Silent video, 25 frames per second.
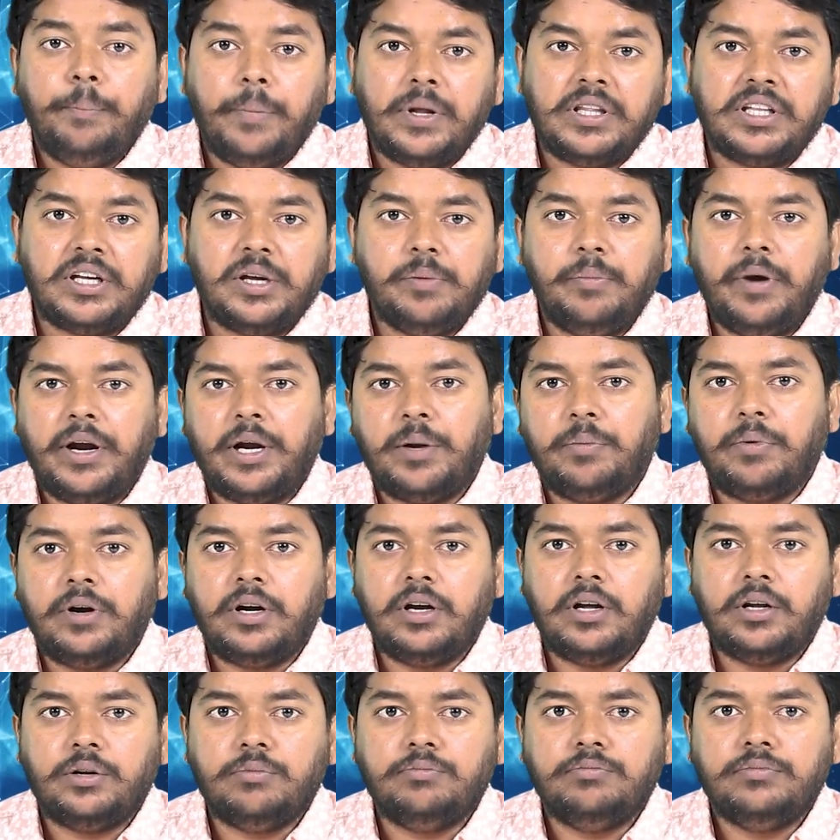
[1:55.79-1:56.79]
బతికి
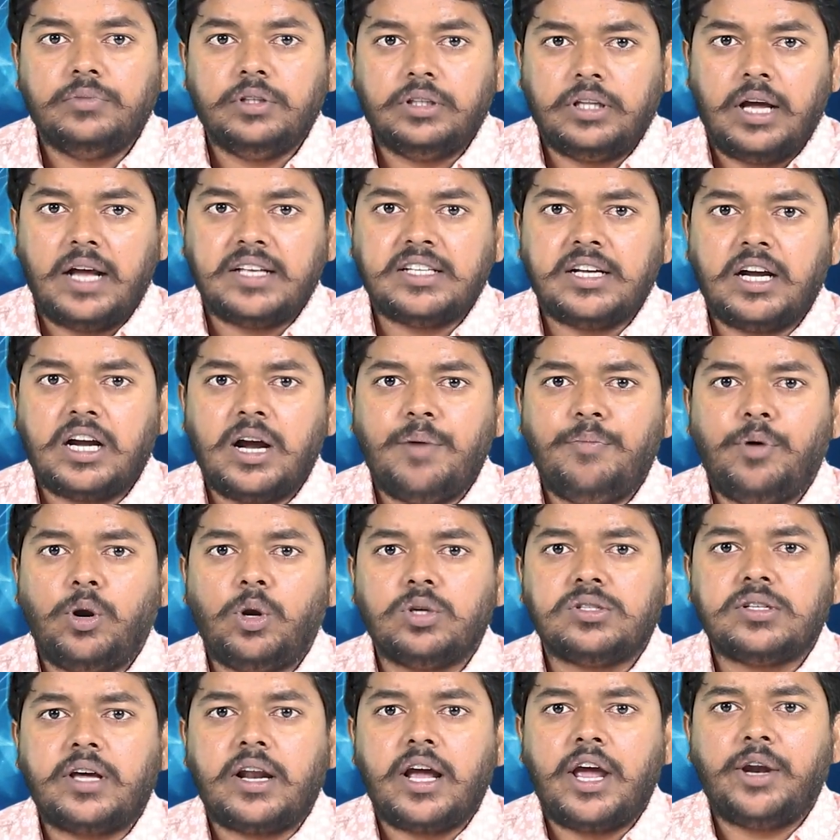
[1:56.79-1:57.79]
బయటపడ్డారు తాజాగా
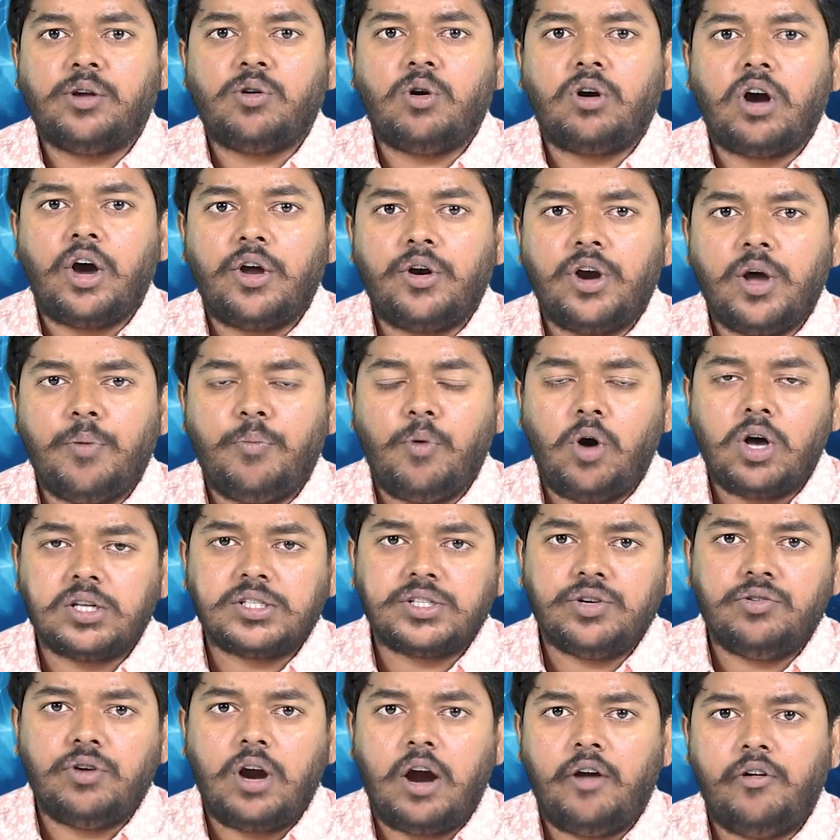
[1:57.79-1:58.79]
మరోసారి ఆయనకు కరోనా
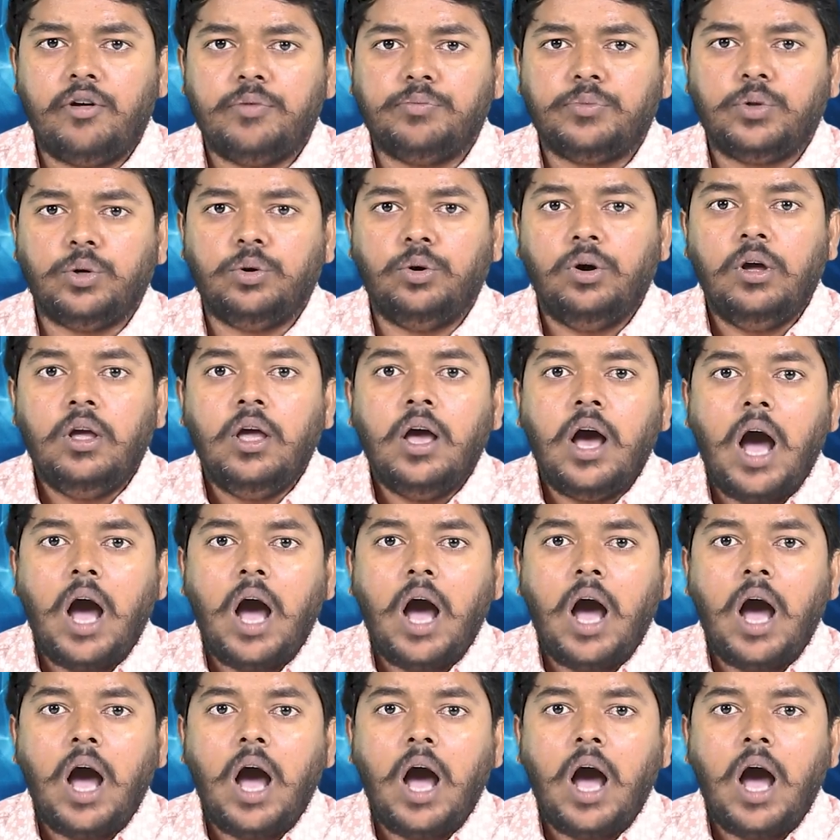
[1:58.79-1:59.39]
పాజిటివ్ రావడంతో